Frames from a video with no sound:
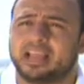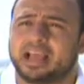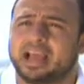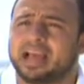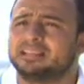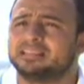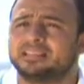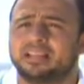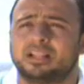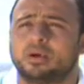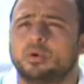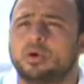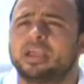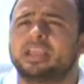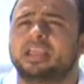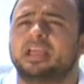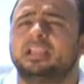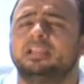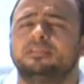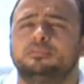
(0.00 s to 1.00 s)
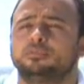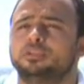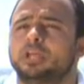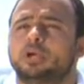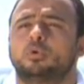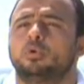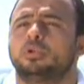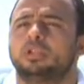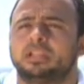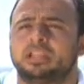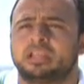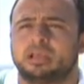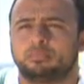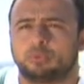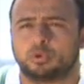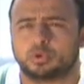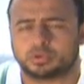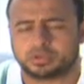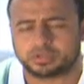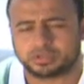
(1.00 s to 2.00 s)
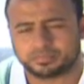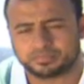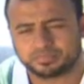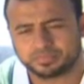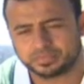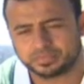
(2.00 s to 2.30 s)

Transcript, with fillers: حتى لو هيكلفه ده كل اللي يملك